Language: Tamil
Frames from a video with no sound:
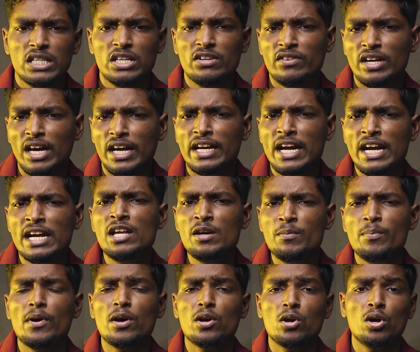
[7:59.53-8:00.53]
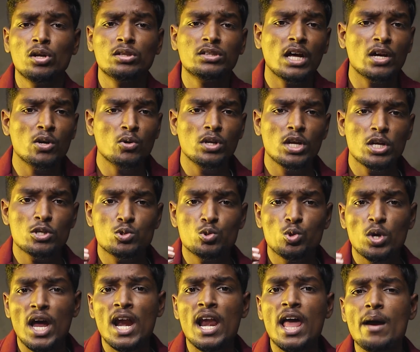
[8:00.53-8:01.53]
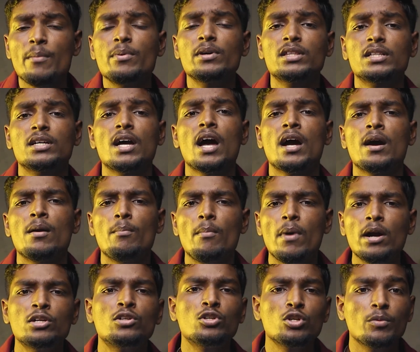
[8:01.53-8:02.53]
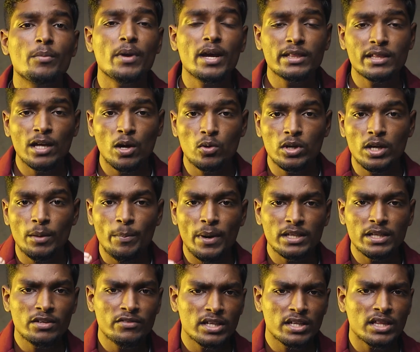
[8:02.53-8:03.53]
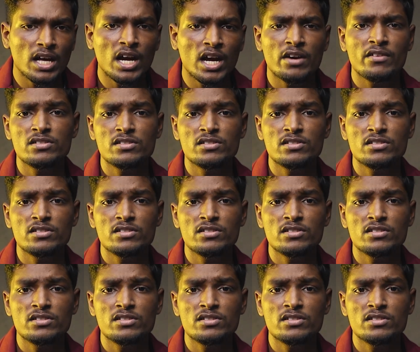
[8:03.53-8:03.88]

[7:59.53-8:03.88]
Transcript: இவங்க ரெண்டு பேரும் தன்னுடைய சுயலாபத்துக்காக மட்டுமே தங்களுடைய பதவியை தக்க